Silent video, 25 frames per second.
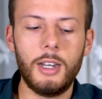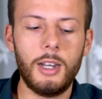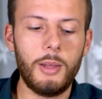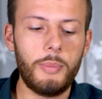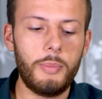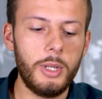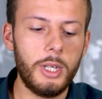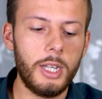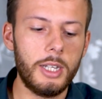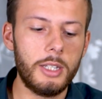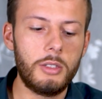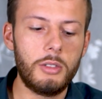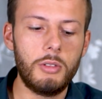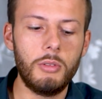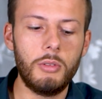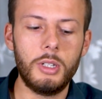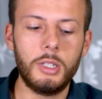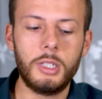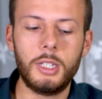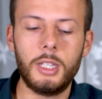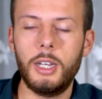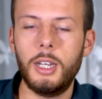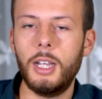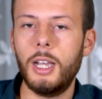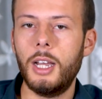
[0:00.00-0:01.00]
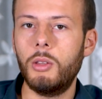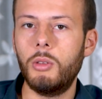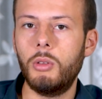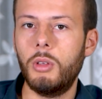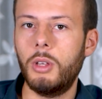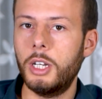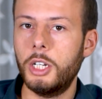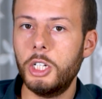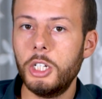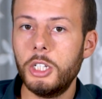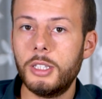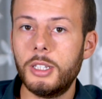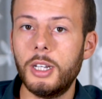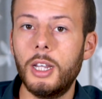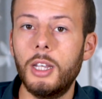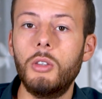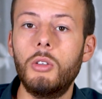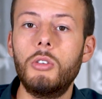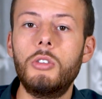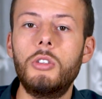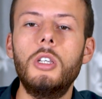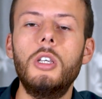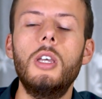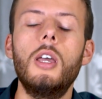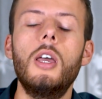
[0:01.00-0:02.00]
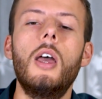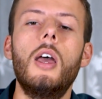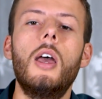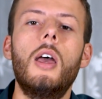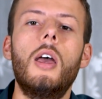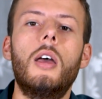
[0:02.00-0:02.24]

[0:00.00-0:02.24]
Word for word: all'applicazione scaricando e registrandosi